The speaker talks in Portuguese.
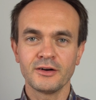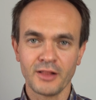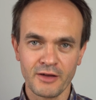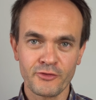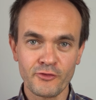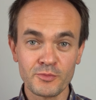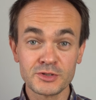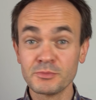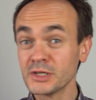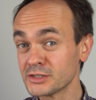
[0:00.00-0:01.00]
Olá, viva
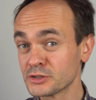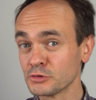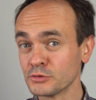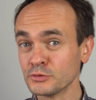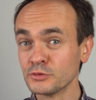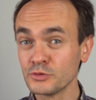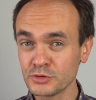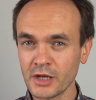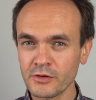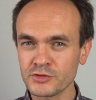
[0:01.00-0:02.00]
meus amigos, eu sou o Nuno
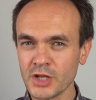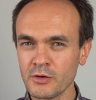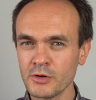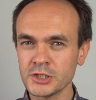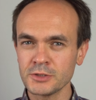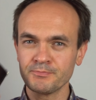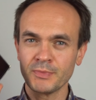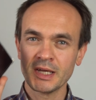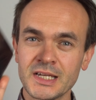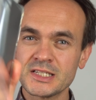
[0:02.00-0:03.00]
Nunes, o que é que eu vos trago hoje?
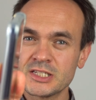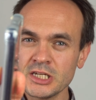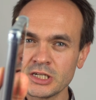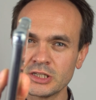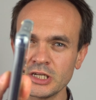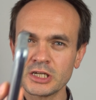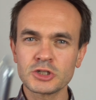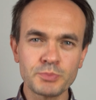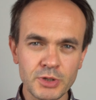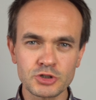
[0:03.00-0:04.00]
5
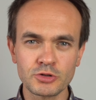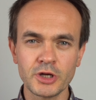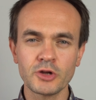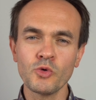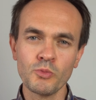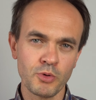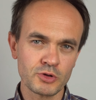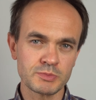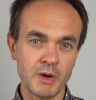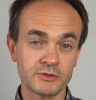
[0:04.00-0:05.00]
dicas para escolher um
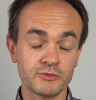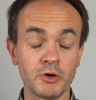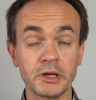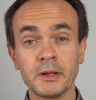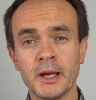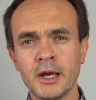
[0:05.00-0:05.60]
bom smartphone.